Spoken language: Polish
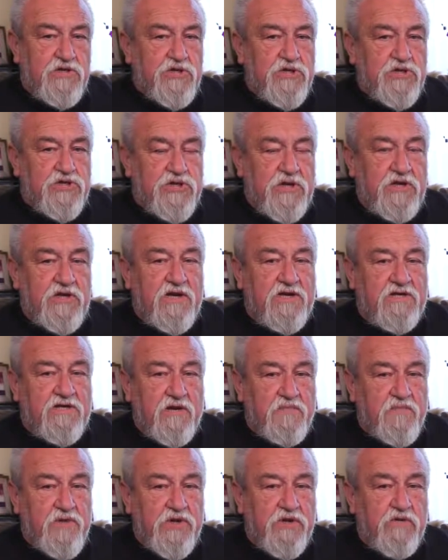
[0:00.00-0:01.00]
niszczenia
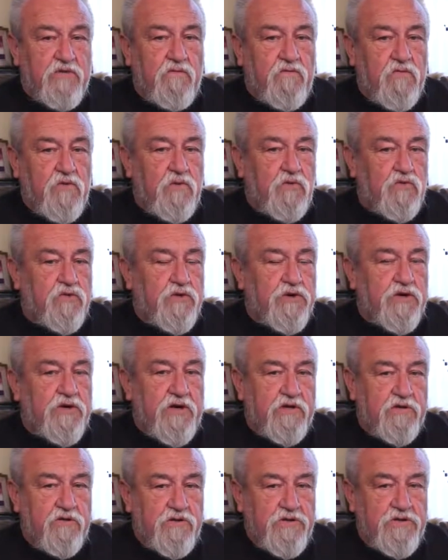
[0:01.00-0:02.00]
zabytków kultury
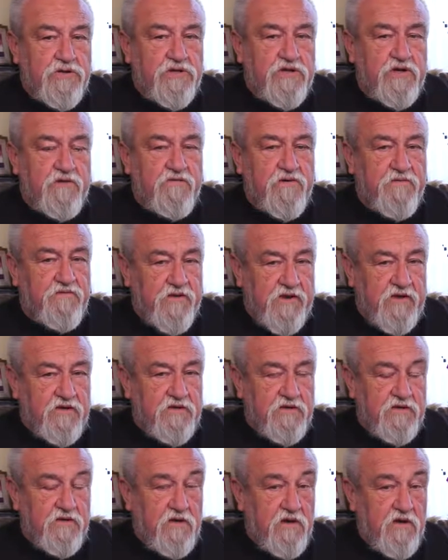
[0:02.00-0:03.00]
katolickiej we
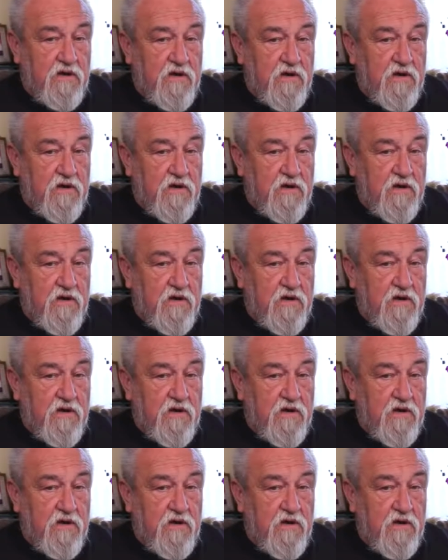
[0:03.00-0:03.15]
Francji.